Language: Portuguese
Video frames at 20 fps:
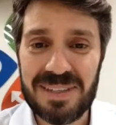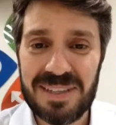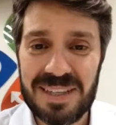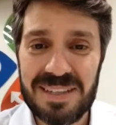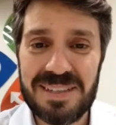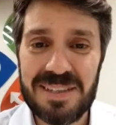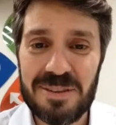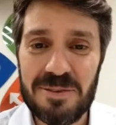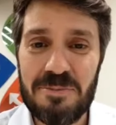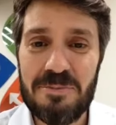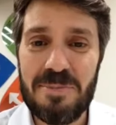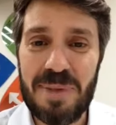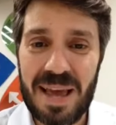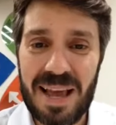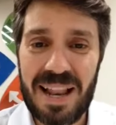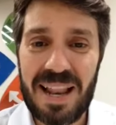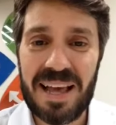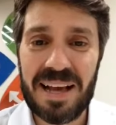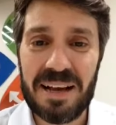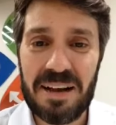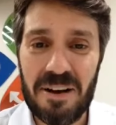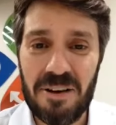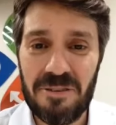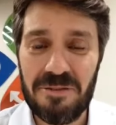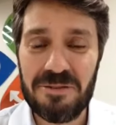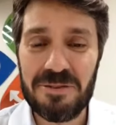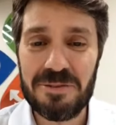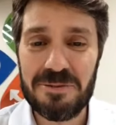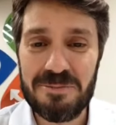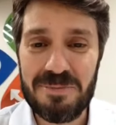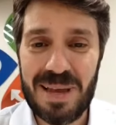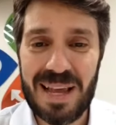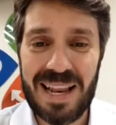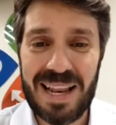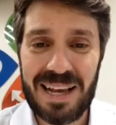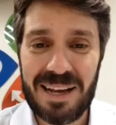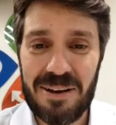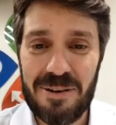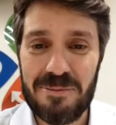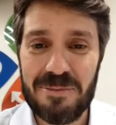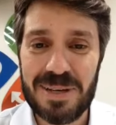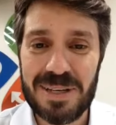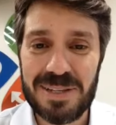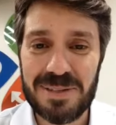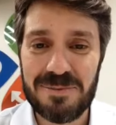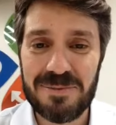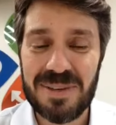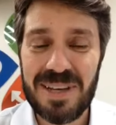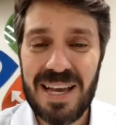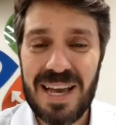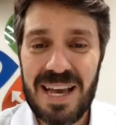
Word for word: Tem sido bem legal, viu? Bem legal mesmo.